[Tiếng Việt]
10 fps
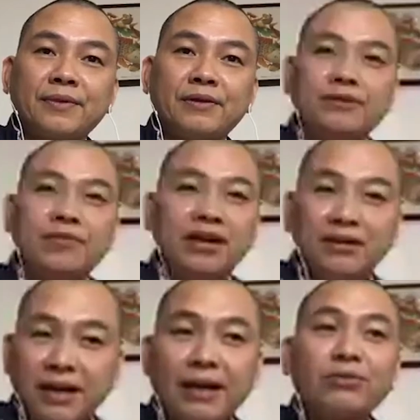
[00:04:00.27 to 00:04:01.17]
và lươn
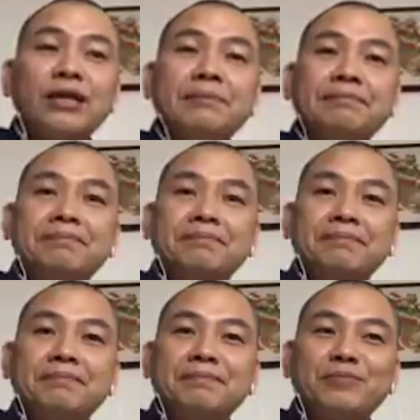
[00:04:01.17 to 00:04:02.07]
lẹo thêm
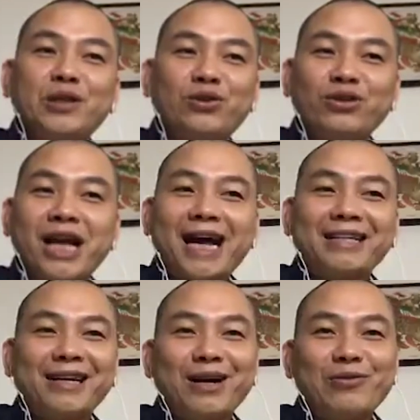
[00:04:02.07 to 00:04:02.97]
thì rõ ràng cái thành
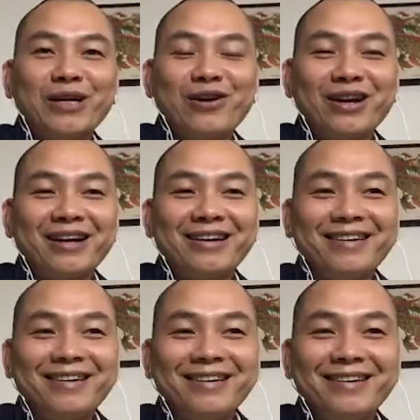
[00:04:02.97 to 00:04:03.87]
công ấy nó là
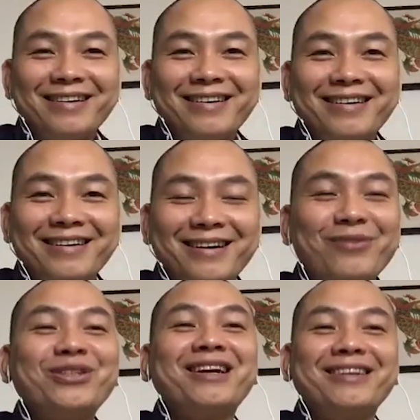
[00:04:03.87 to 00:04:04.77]
không
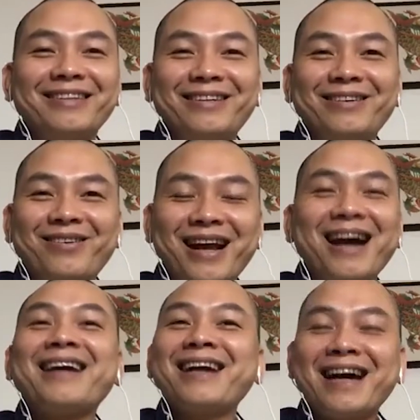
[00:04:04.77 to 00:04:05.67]
chân lý, nó là
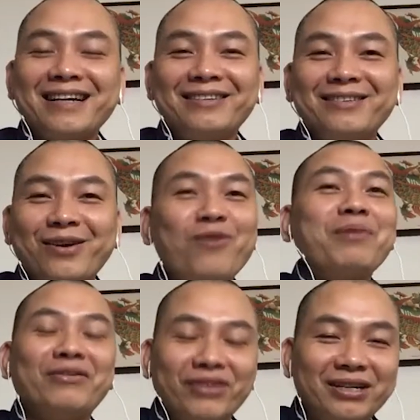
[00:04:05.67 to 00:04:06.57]
ngắn hạn, nó không bền
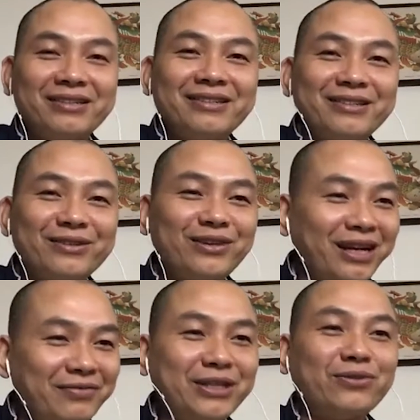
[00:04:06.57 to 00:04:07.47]
vững. Tôi lấy
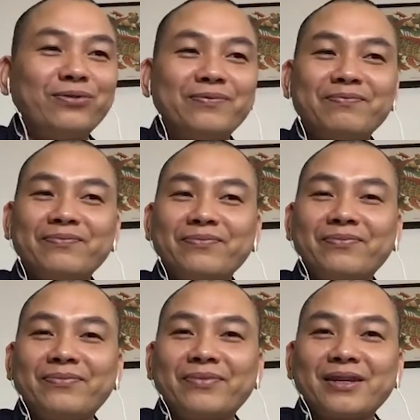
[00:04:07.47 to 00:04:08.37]
ví dụ,
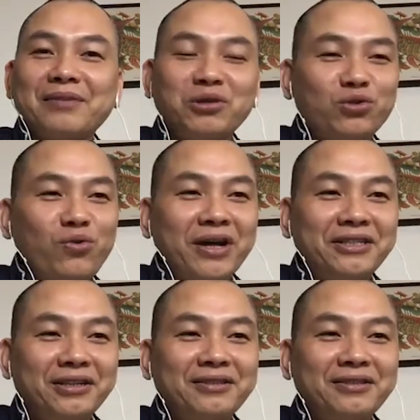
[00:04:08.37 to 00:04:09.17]
một số quan chức